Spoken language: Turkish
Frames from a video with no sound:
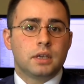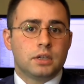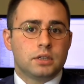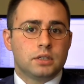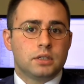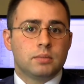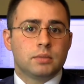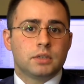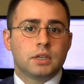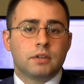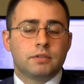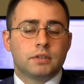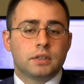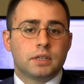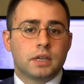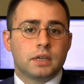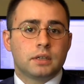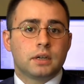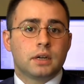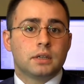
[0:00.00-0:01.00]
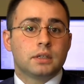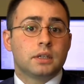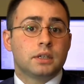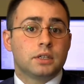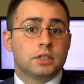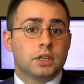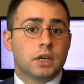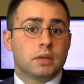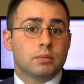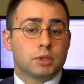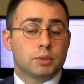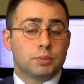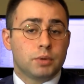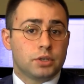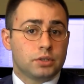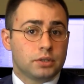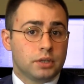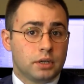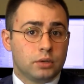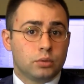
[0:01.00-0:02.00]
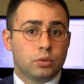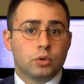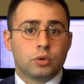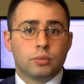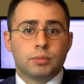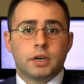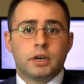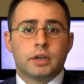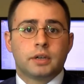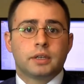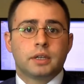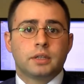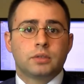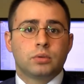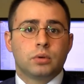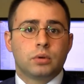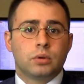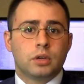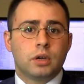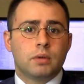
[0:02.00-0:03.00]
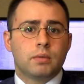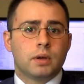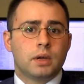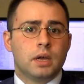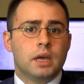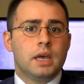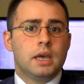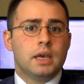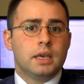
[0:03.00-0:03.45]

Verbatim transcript: Geçtiğimiz hafta tekrardan 2.65'lere doğru bir hareket gördük ama